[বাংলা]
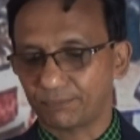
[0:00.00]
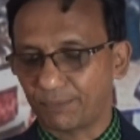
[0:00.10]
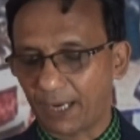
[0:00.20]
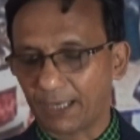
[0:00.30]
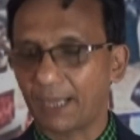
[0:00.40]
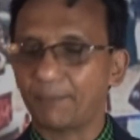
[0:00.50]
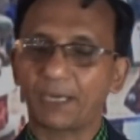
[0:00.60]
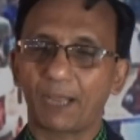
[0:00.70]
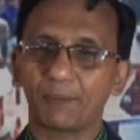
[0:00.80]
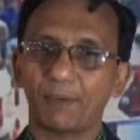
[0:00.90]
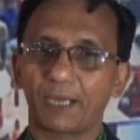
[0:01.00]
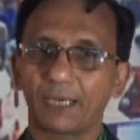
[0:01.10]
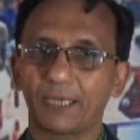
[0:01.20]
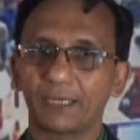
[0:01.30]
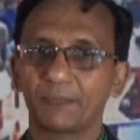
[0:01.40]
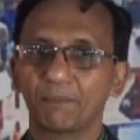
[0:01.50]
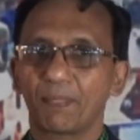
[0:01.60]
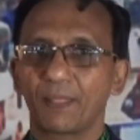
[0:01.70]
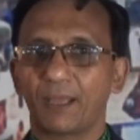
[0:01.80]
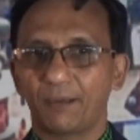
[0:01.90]
বাংলা আমার আমি বাংলার
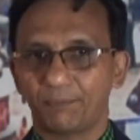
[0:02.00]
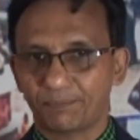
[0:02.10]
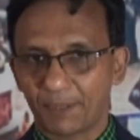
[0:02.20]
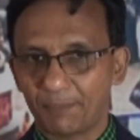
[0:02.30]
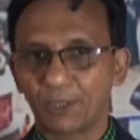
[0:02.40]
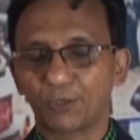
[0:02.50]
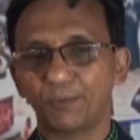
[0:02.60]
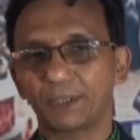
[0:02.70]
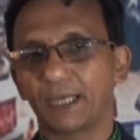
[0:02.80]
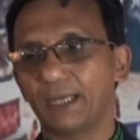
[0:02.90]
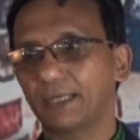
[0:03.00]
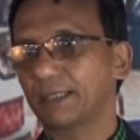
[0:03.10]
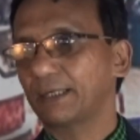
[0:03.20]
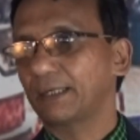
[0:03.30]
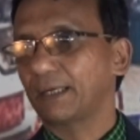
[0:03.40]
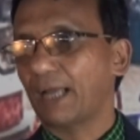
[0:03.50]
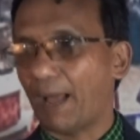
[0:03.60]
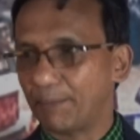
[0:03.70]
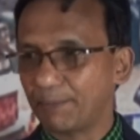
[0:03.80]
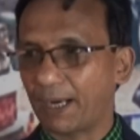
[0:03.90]
প্রেমের কবিতা
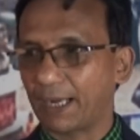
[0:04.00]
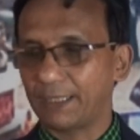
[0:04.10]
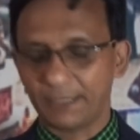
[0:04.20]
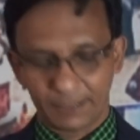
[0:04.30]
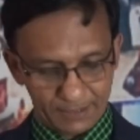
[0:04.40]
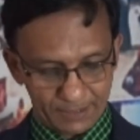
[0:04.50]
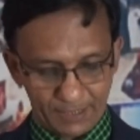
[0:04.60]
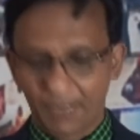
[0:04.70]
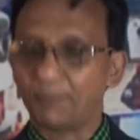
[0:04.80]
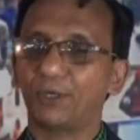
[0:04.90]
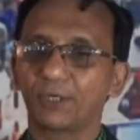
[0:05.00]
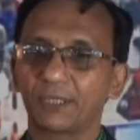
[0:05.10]
আমি বাঙালি এবং